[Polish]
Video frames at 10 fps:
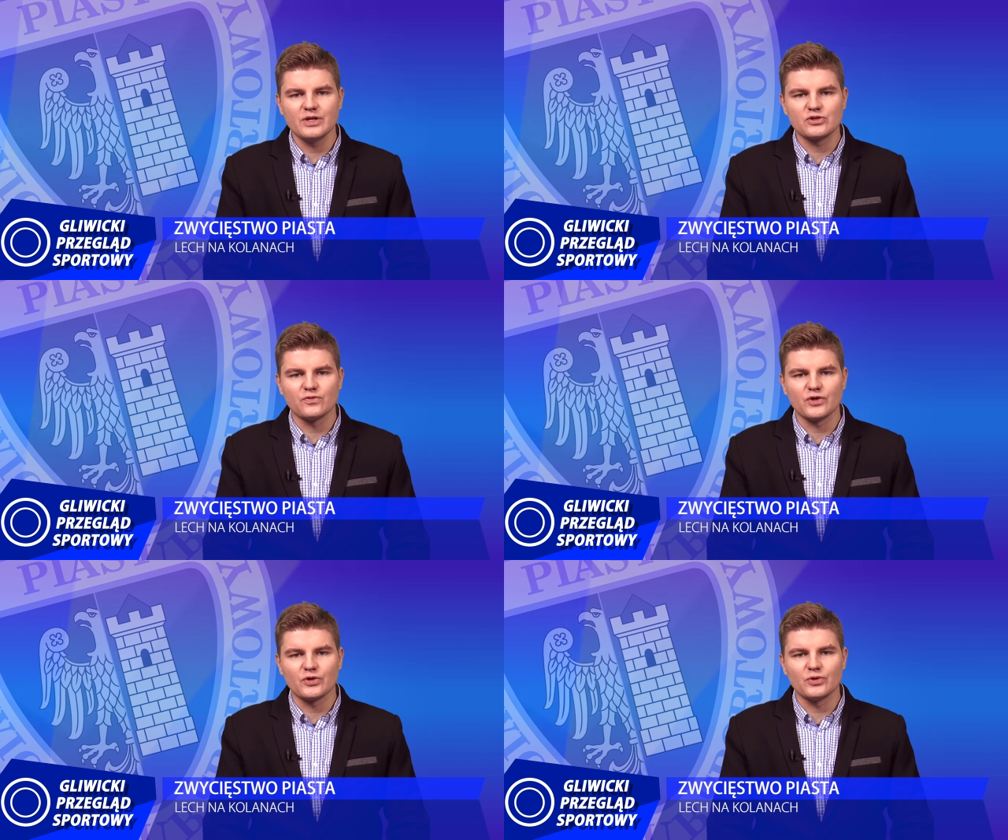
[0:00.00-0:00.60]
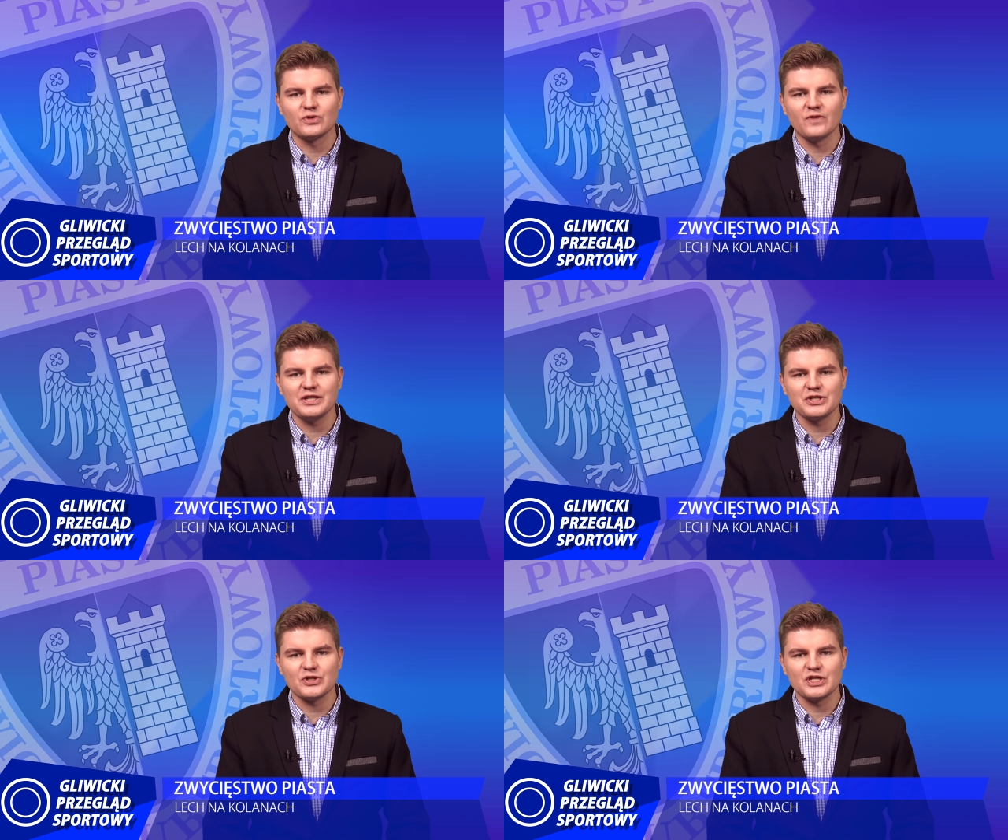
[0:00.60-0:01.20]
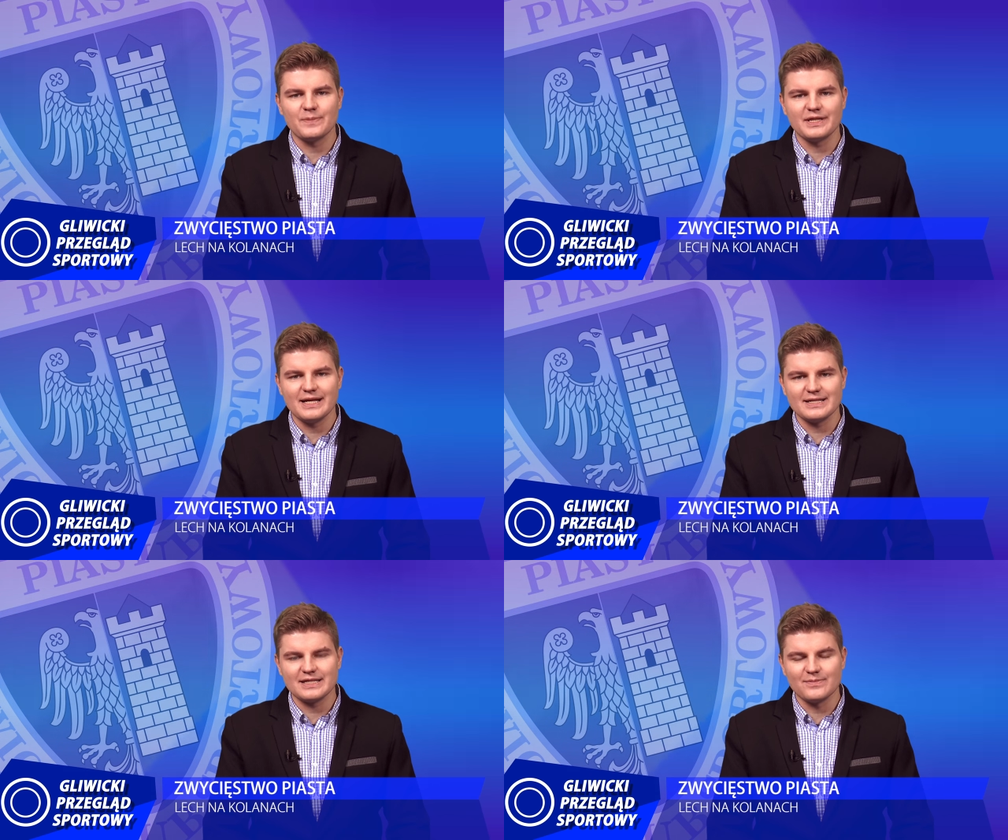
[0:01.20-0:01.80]
meczu w roku
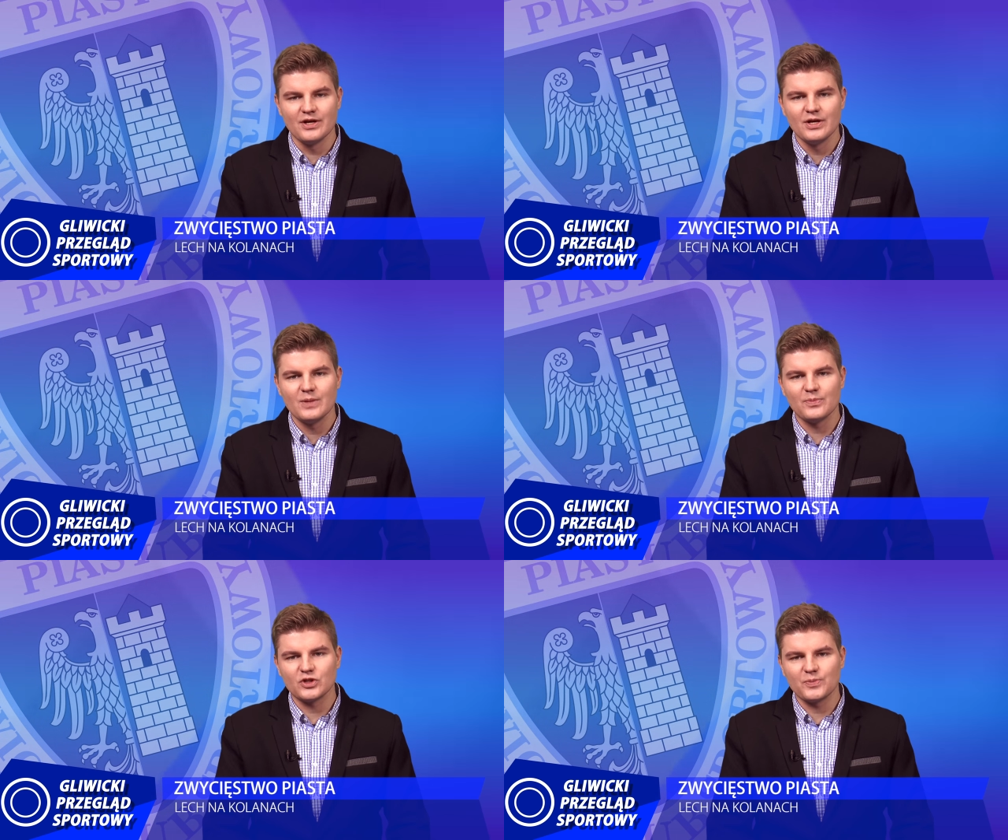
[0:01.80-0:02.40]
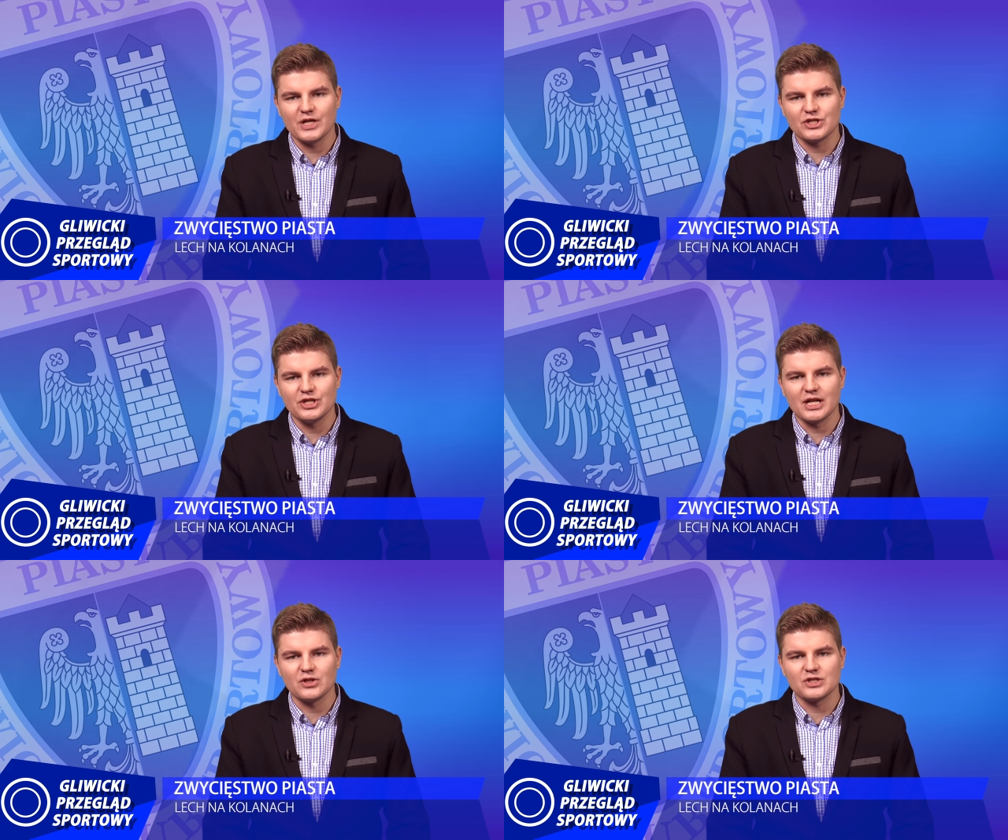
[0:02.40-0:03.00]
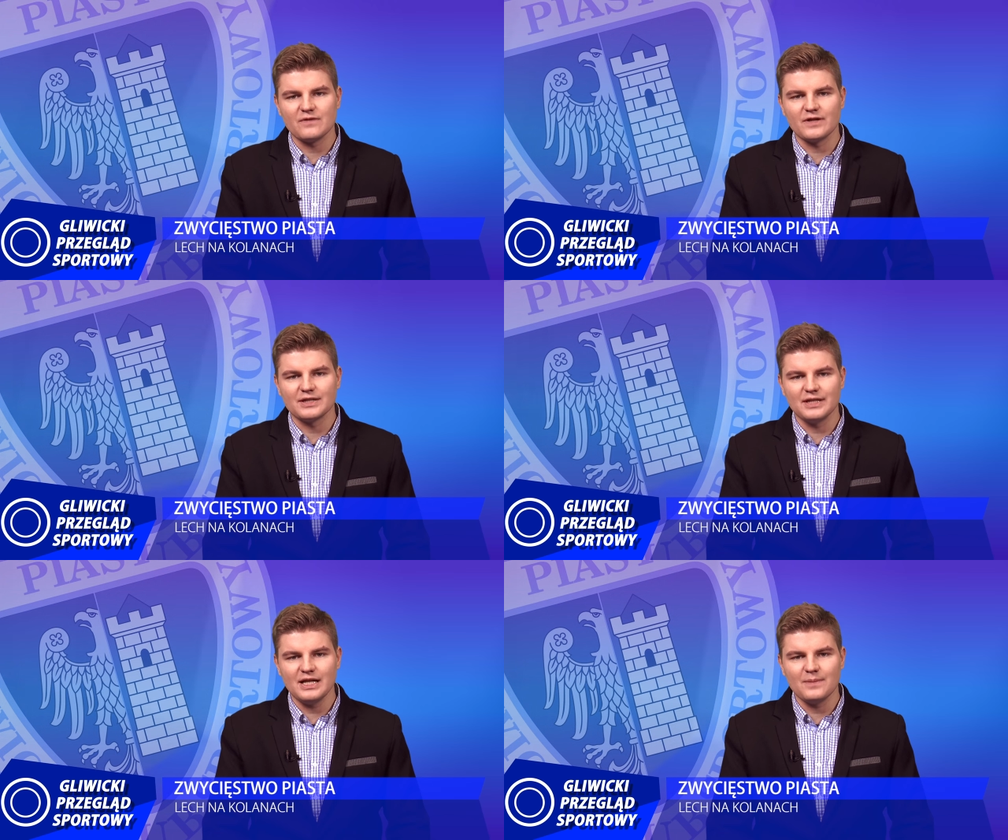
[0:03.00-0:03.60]
2015. Podopieczni Radosława
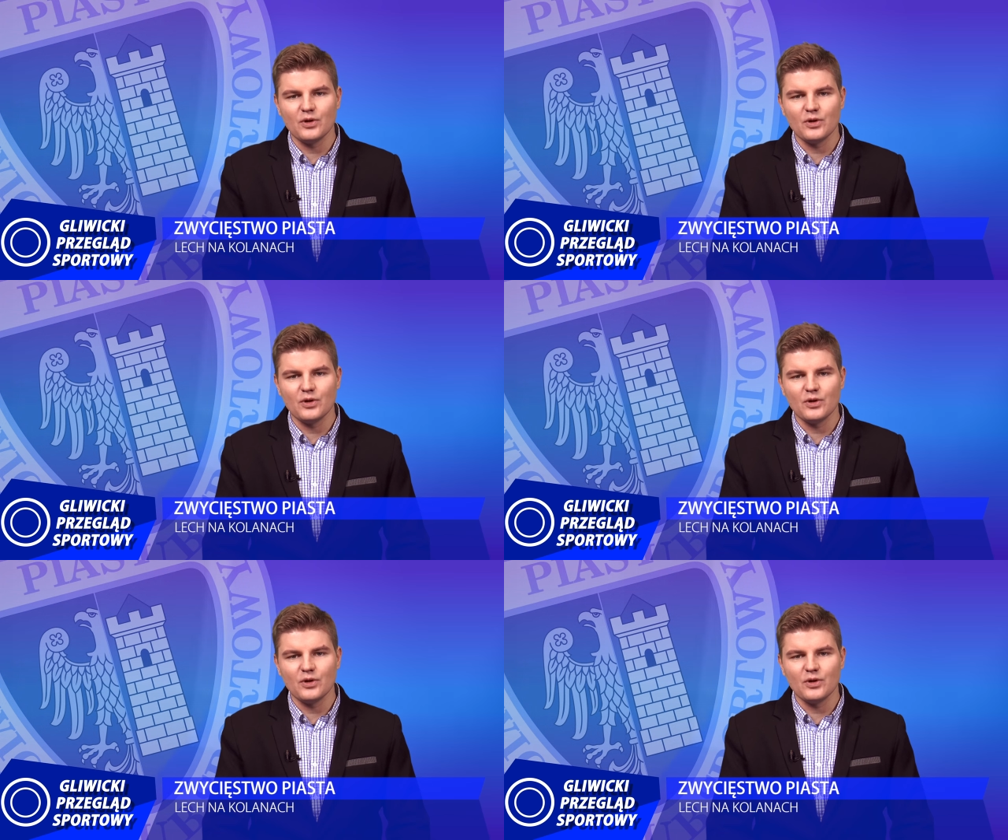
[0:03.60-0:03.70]
Latala